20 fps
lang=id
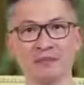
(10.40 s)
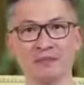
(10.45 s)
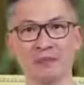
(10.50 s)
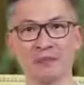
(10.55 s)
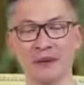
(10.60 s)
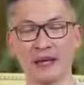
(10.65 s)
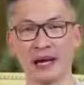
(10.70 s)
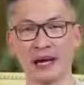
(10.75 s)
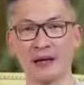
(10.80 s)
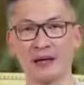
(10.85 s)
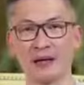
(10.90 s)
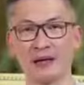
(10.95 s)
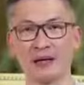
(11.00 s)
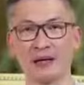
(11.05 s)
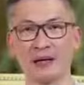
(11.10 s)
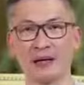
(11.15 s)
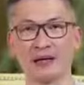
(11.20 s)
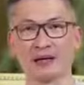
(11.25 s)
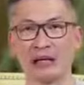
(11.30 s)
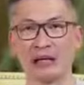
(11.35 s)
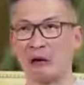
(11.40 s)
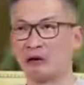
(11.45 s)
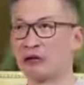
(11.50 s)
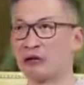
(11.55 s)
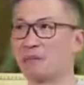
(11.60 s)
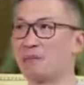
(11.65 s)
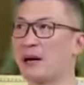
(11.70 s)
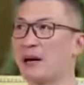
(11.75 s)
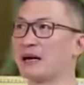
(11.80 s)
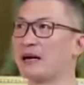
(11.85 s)
Ya, tahun
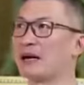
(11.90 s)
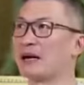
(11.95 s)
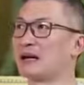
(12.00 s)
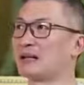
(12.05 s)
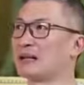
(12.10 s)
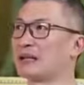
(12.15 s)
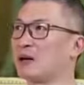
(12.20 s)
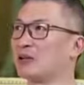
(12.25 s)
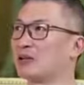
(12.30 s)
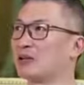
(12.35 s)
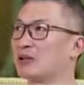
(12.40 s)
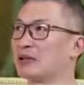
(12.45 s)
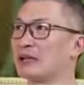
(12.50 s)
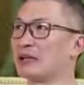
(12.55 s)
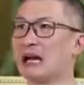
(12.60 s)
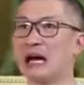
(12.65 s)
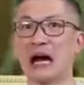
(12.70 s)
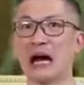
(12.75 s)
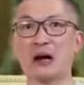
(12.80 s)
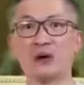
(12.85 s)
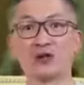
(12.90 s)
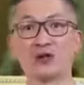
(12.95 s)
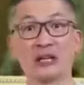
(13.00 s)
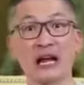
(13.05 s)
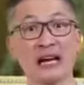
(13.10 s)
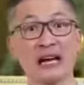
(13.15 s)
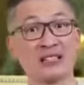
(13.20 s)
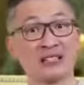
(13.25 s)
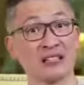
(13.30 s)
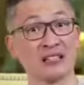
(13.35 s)
depan adalah tahun kita harus
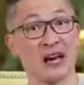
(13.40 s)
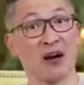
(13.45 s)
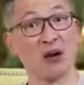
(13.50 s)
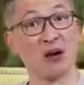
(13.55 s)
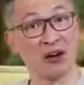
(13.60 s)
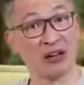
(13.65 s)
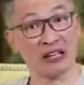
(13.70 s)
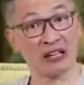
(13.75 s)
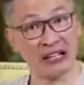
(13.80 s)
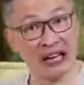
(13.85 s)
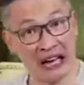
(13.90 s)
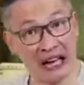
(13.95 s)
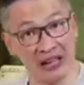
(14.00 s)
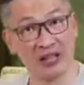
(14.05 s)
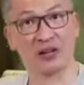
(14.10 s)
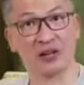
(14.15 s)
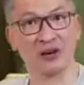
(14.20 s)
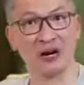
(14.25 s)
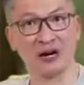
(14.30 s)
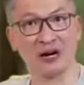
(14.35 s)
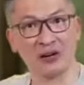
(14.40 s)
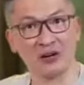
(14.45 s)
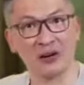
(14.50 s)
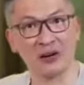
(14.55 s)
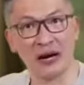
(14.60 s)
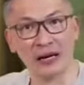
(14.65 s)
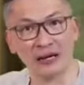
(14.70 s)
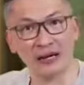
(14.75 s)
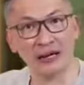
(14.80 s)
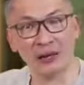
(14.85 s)
extraordinary doa.
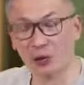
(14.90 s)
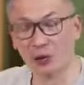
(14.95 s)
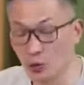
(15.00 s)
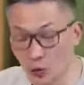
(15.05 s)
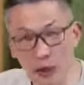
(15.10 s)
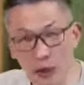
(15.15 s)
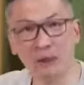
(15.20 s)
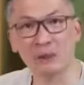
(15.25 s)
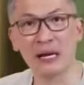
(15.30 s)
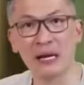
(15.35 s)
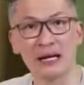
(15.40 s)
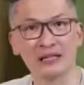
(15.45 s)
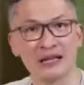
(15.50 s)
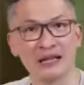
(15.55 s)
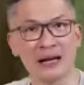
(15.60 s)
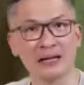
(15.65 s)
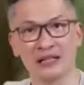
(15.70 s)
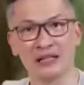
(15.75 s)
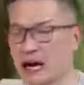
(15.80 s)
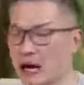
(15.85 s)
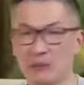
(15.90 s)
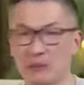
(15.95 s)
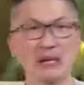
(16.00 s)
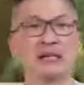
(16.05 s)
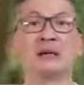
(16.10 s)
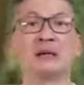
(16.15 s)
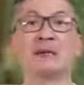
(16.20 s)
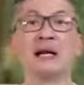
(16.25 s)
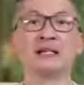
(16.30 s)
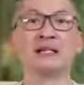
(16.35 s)
Doanya itu luar biasa. Jangan
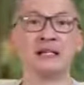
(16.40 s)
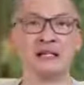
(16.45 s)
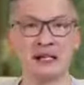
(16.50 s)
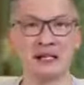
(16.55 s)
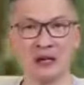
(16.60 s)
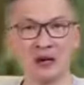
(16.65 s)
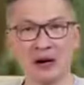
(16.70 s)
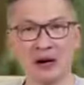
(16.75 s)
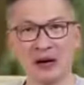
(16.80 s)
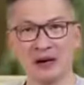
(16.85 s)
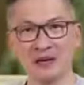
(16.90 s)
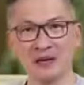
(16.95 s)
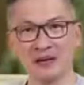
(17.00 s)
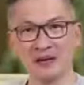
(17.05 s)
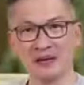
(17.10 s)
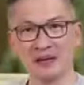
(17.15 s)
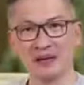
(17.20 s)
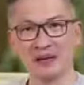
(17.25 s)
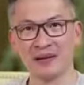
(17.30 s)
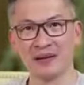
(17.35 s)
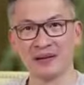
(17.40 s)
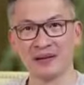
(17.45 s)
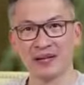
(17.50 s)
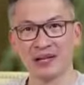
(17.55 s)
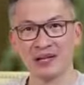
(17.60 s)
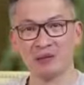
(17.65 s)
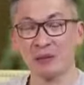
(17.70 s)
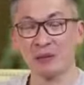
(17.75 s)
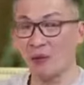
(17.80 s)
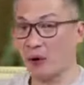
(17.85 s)
biasa-biasa jadi orang.
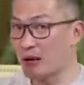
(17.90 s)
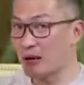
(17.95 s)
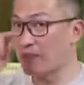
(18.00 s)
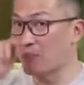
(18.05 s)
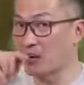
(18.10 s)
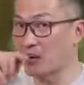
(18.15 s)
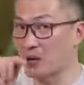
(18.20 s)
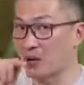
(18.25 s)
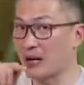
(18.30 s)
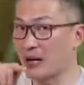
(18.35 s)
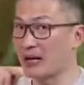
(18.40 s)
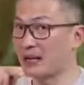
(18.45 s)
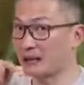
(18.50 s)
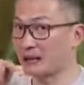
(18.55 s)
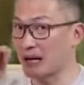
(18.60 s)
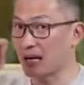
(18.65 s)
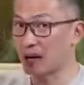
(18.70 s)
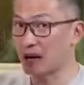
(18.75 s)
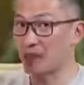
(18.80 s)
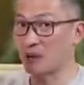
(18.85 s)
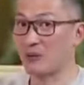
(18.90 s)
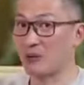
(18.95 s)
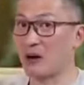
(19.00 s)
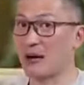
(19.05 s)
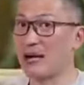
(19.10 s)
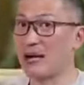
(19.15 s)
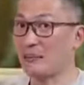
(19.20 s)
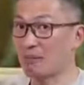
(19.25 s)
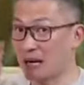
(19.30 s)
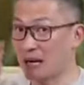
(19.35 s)
Sebab orang yang berdoa nanti akan
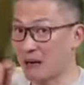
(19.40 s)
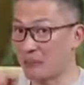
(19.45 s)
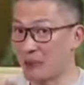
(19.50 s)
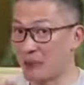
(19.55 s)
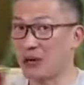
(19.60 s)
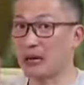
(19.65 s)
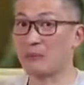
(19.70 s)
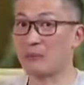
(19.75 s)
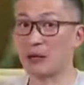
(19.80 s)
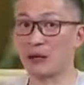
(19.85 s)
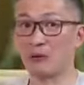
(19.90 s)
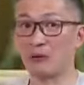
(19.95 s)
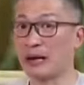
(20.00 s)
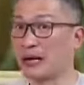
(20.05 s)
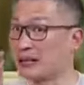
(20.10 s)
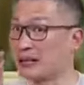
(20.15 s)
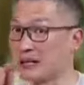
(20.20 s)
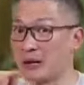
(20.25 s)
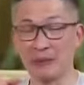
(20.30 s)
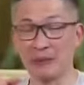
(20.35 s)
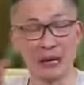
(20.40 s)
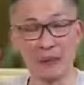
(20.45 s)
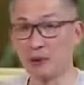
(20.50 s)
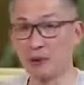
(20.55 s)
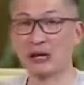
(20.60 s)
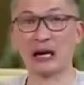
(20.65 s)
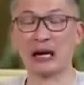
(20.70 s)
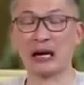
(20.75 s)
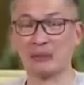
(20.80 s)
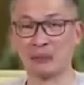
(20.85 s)
menuai, yang menabur akan menuai, yang tidak menabur
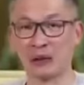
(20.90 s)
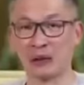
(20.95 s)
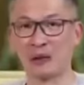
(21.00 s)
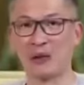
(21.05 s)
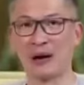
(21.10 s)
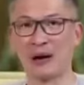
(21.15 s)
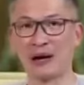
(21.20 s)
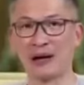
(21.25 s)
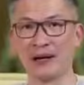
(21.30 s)
tidak akan menuai.